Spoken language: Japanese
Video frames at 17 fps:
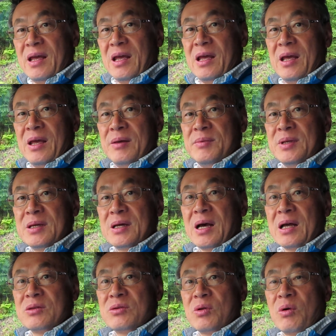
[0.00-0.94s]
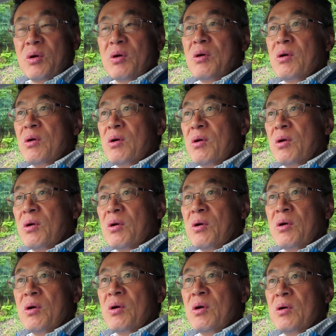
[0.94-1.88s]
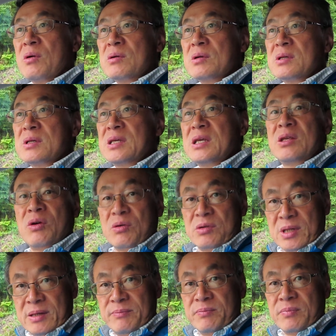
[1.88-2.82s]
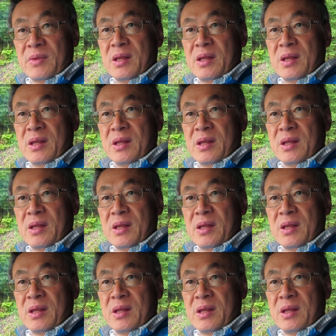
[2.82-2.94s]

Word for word: えー、民間の企業に